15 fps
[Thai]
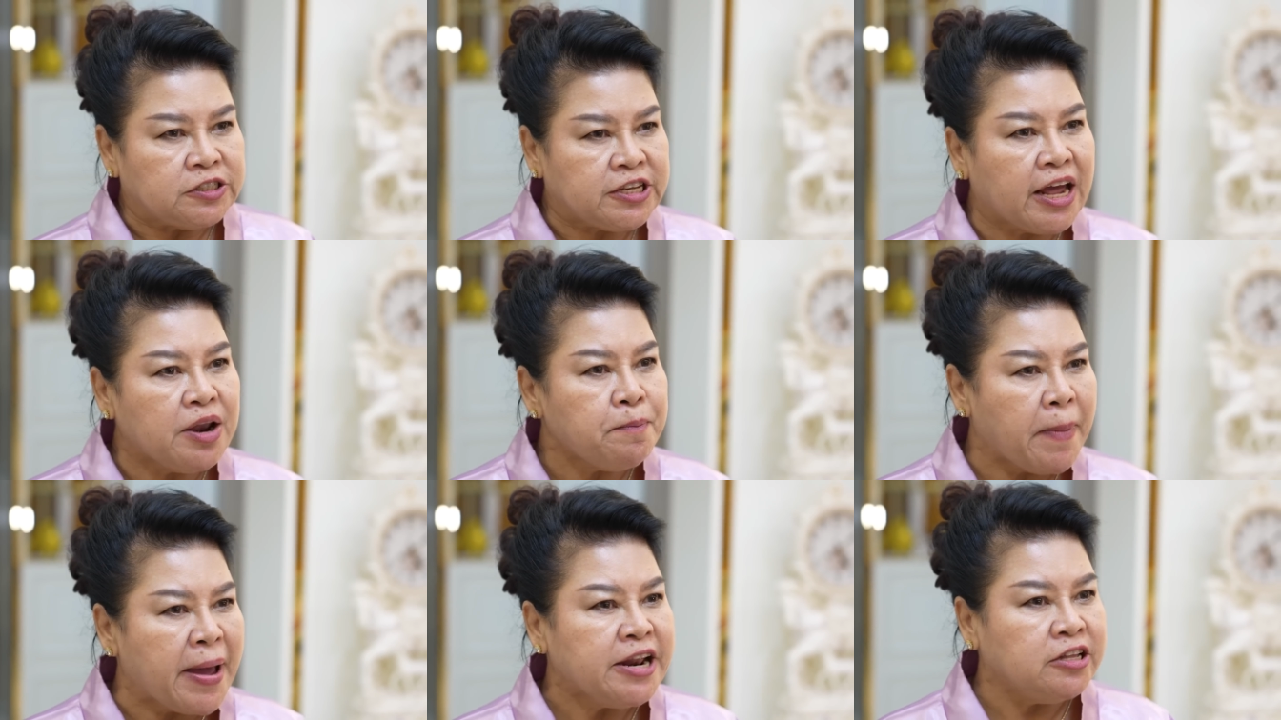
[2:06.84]
ฉัน
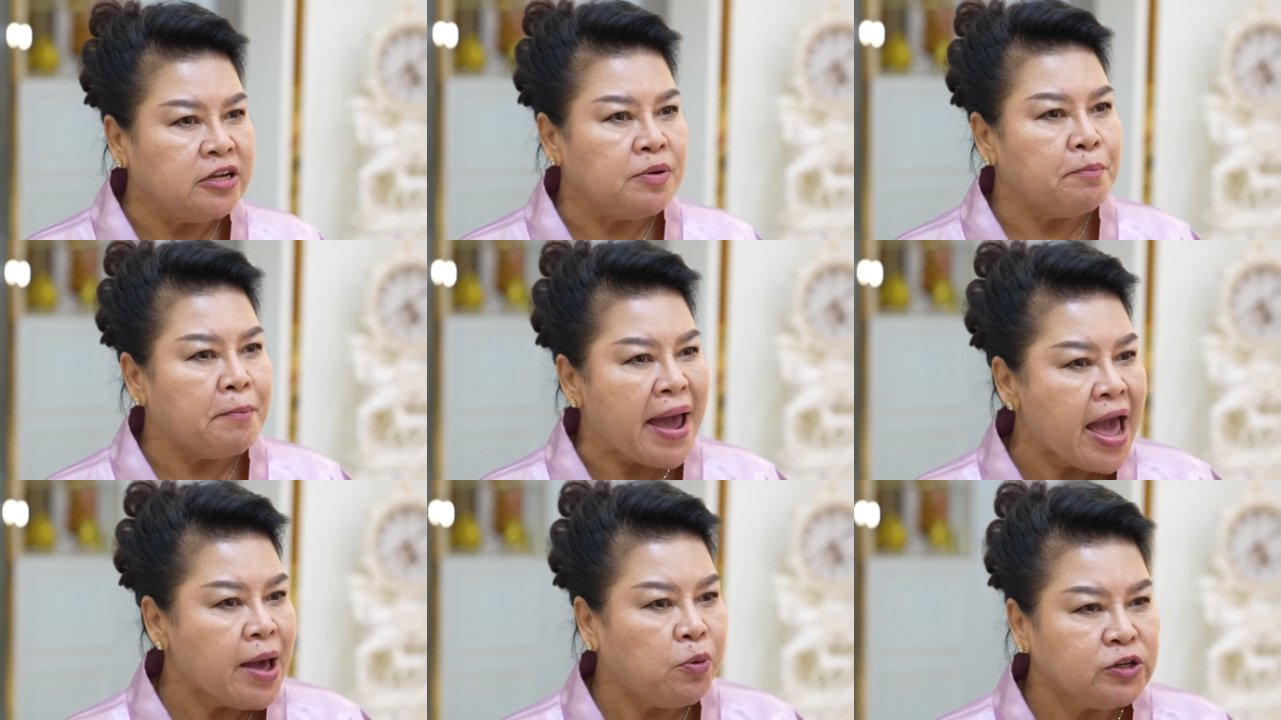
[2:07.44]
เป็นถึง
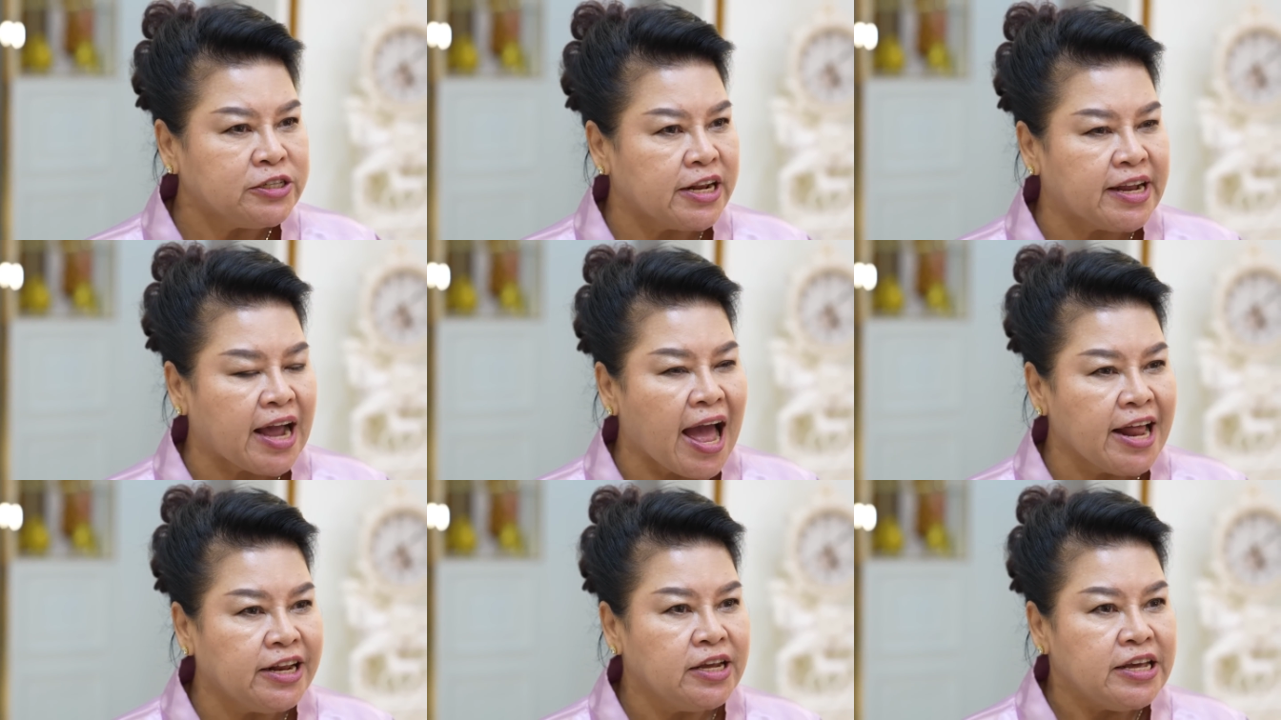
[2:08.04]
แม่ผู้จัด
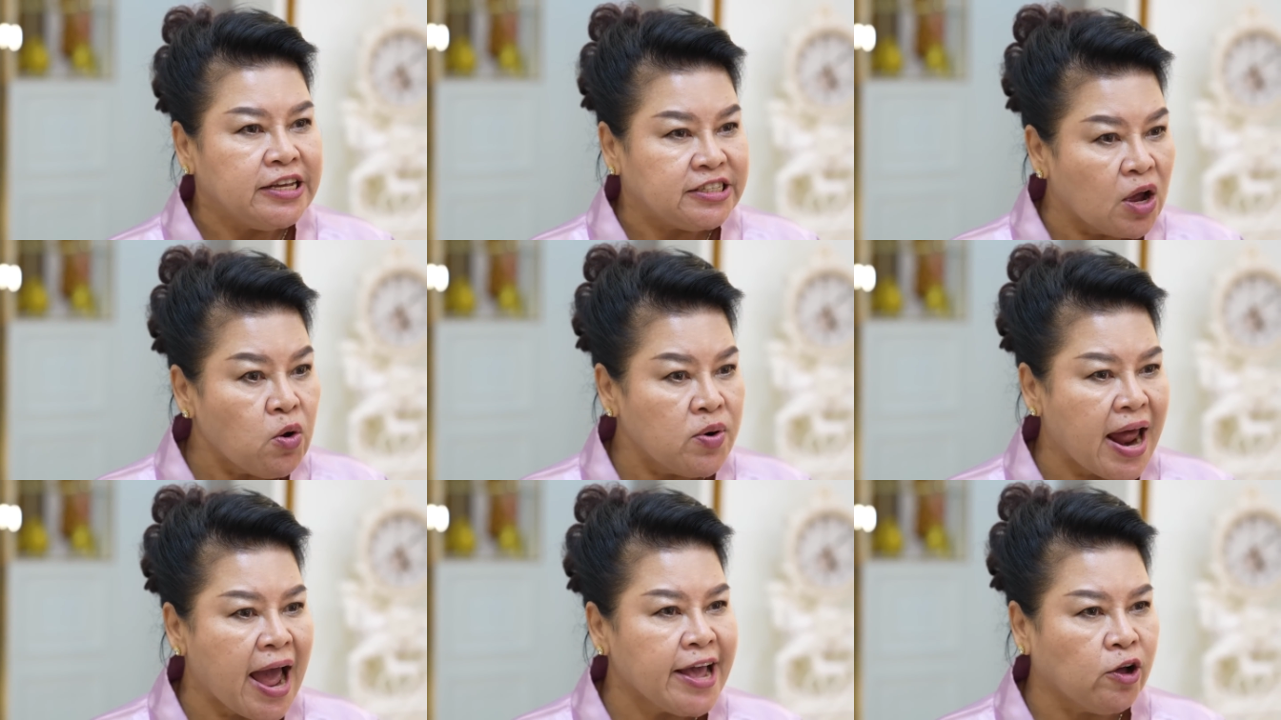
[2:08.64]
การ เจ้า
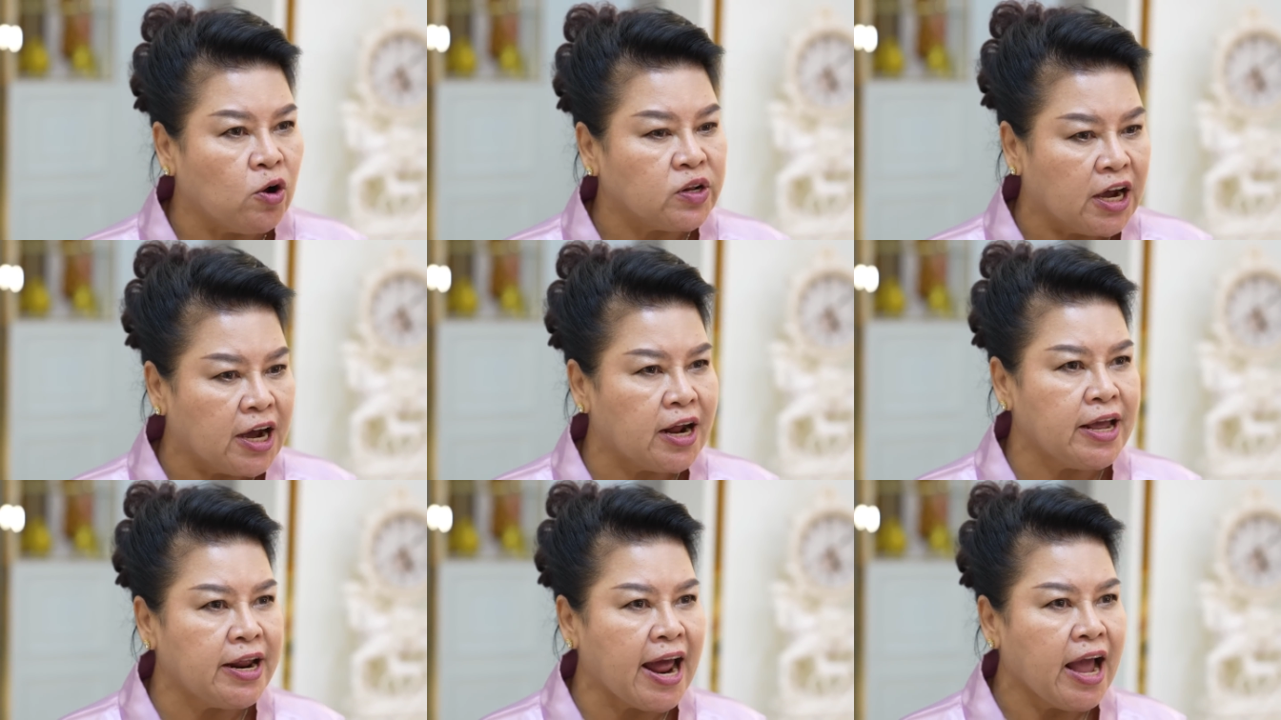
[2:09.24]
นายของเธ
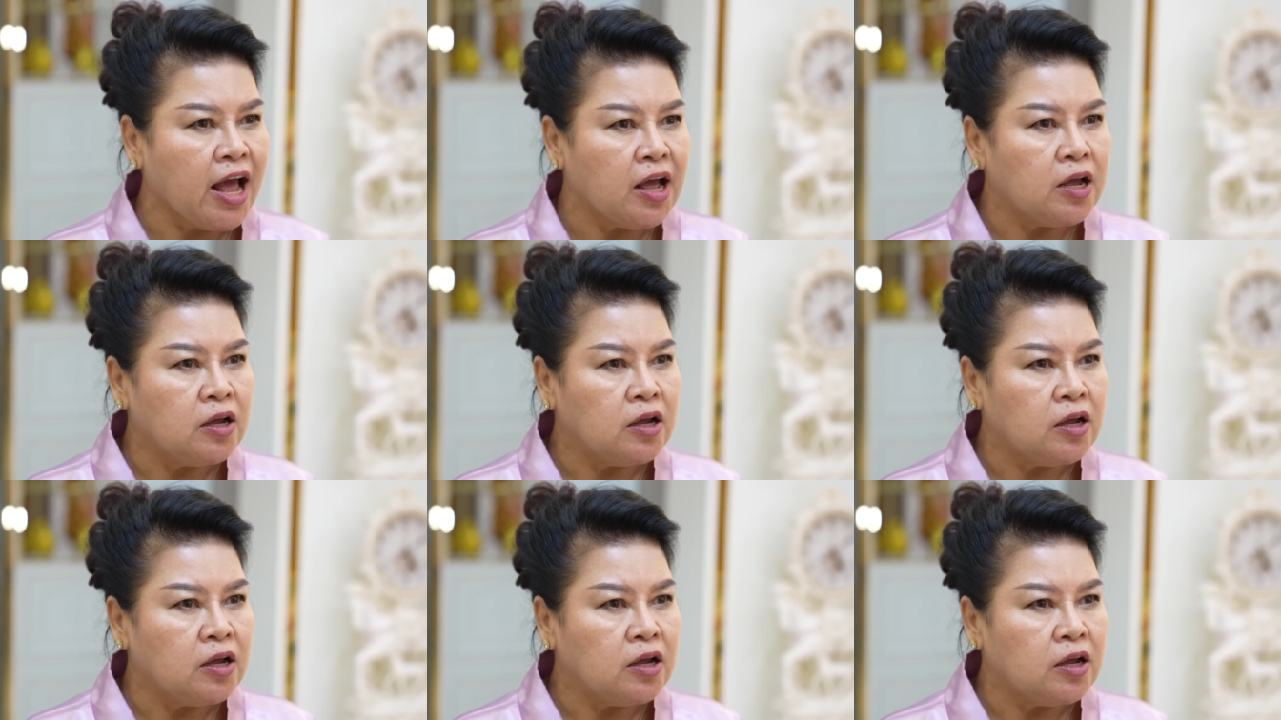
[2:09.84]
อเลยนะ